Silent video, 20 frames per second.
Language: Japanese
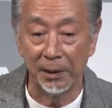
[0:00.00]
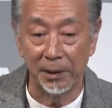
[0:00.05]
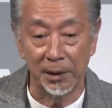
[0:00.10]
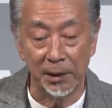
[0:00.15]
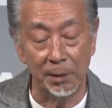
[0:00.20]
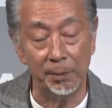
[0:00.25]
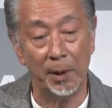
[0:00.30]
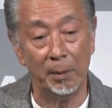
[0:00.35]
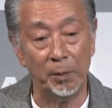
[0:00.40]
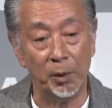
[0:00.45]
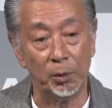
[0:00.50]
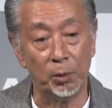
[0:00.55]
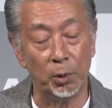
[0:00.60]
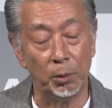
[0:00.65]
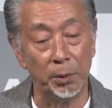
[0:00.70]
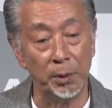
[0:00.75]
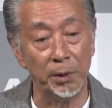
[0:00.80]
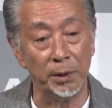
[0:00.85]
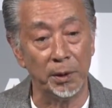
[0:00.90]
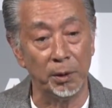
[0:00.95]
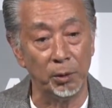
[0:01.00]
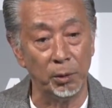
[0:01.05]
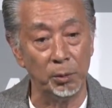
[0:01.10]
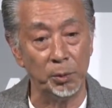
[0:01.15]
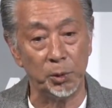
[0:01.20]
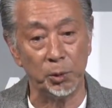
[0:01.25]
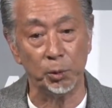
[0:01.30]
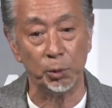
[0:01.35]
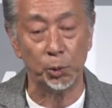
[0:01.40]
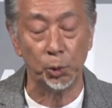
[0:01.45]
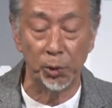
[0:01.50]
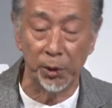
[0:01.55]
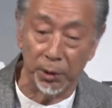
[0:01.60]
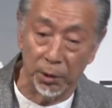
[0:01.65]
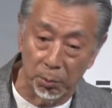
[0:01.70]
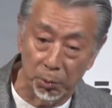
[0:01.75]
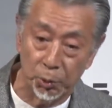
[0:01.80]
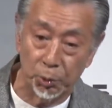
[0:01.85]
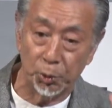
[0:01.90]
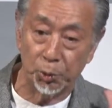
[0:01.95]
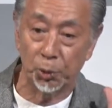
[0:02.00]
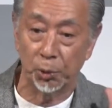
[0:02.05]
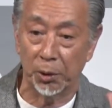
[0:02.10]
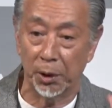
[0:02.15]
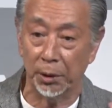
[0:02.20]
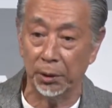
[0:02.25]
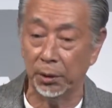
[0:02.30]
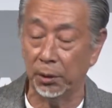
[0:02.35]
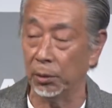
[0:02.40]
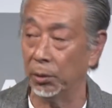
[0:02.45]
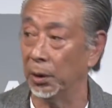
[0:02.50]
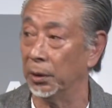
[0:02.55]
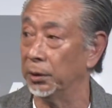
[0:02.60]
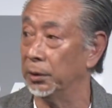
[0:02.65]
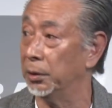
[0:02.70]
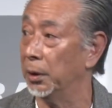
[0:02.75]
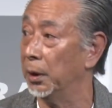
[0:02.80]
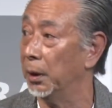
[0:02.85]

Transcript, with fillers: 今もこぼれた脳みそをどうやって戻そうかっていう感じで